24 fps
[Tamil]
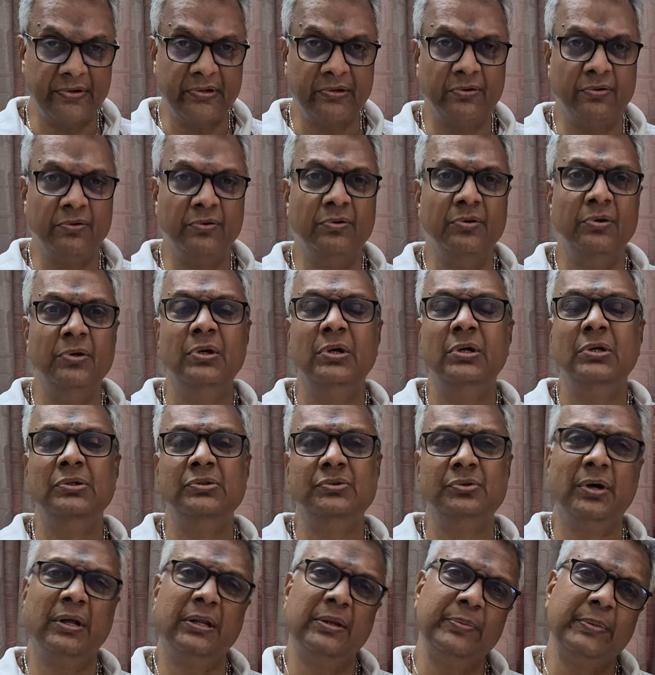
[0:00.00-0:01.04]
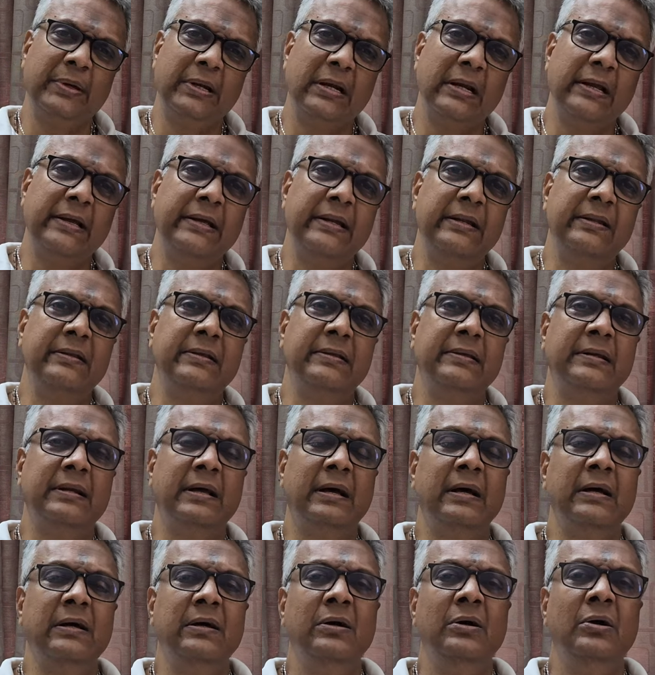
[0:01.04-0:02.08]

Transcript: இருக்கும் ஸோ அது மாதிரிலாம் இருந்ததுன்னா